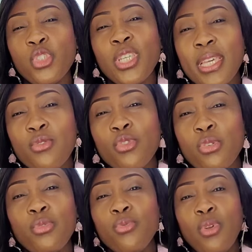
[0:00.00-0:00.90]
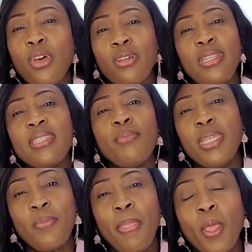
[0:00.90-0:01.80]
gérer ce genre de douleur, les amis
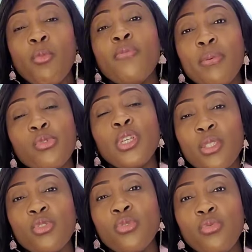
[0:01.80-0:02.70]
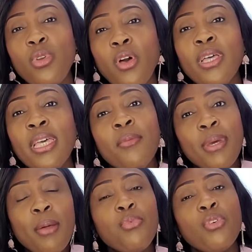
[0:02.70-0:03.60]
Comment on fait pour gérer ce genre de douleur
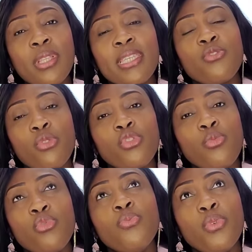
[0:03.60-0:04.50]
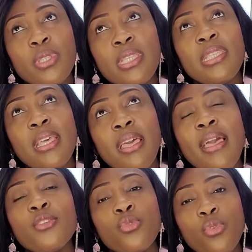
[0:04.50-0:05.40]
Mais la plus grande question que je me suis posée, c'est
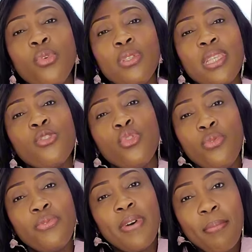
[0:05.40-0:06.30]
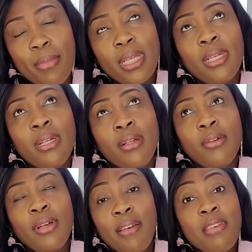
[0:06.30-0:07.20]
est-ce que cette jeune femme
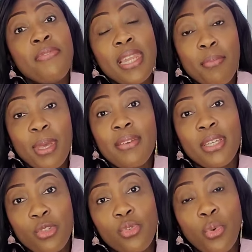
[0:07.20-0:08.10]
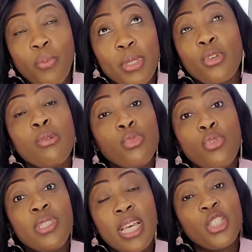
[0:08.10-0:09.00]
euh, avait fait la paix avec Dieu Parce que comme je
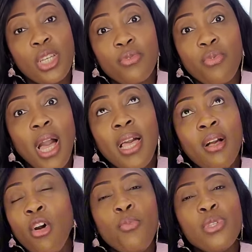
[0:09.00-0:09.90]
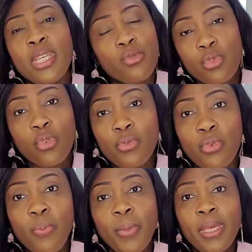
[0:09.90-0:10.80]
le dis à chaque fois, on peut dire tout ce qu'on
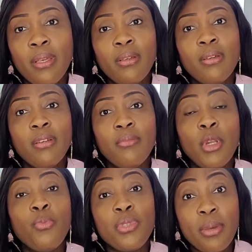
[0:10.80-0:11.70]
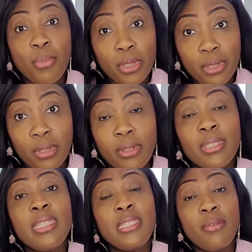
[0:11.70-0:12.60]
veut, mais le plus
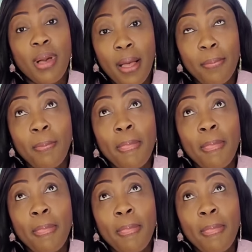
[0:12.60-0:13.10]
important ici-bas,